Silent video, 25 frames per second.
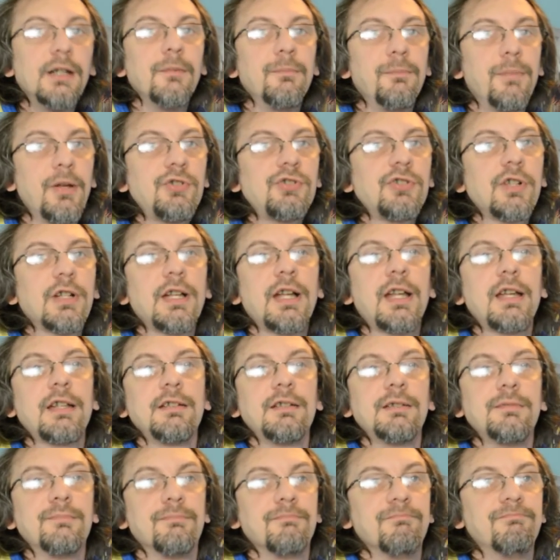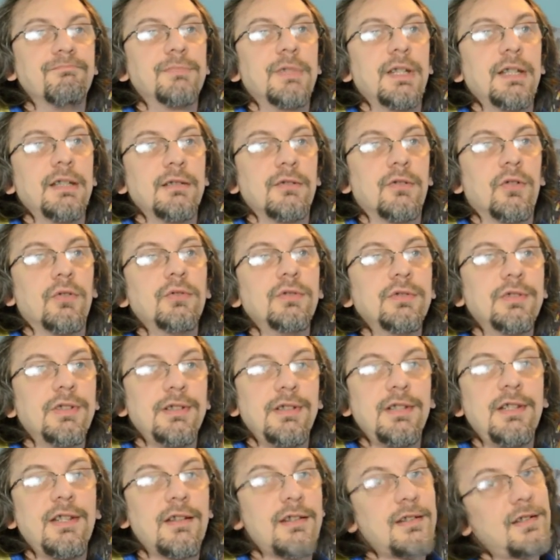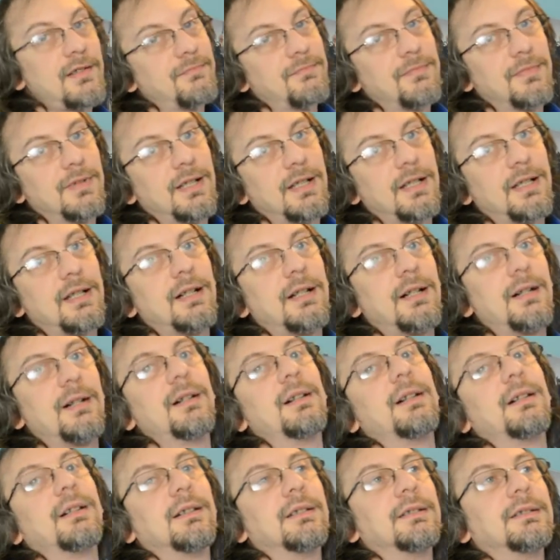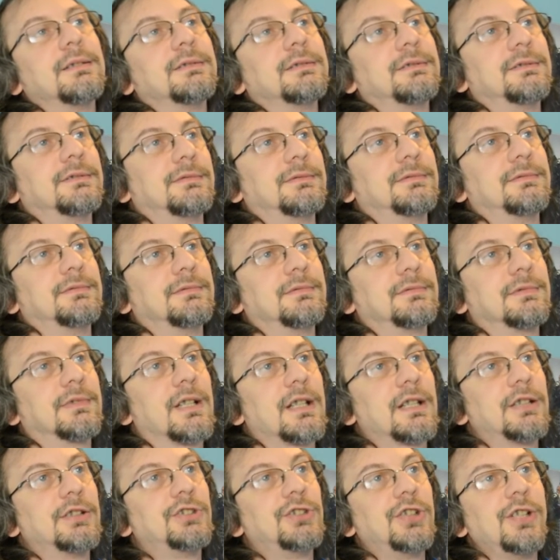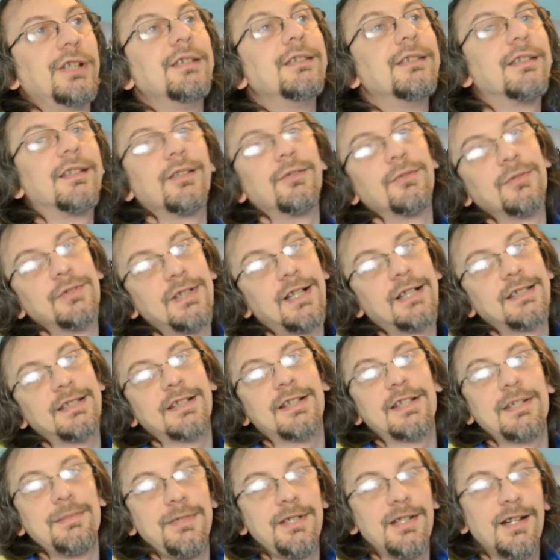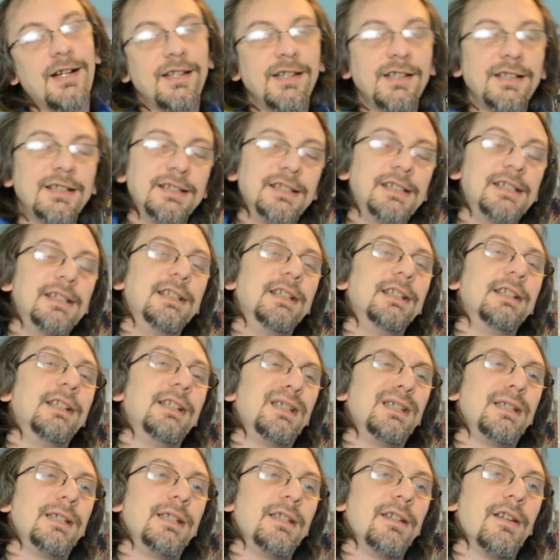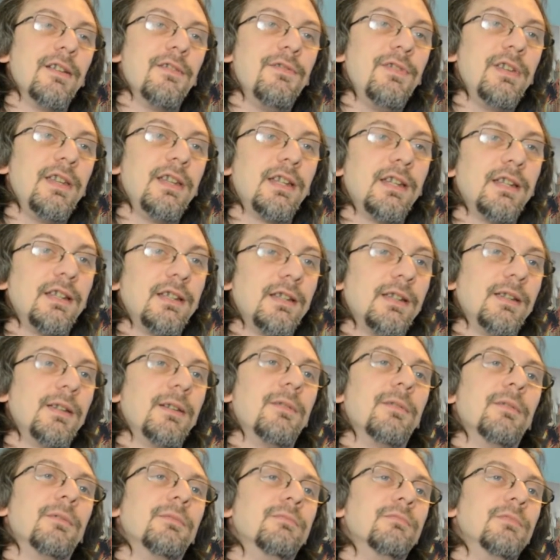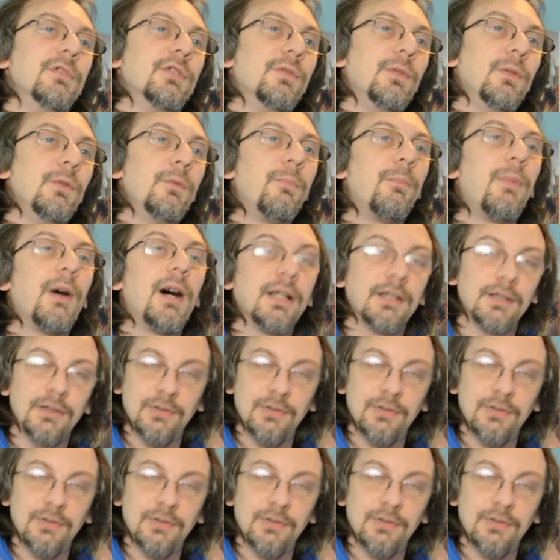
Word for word: Per cercare di contenere la crescente ondata criminale, eh, viene sviluppata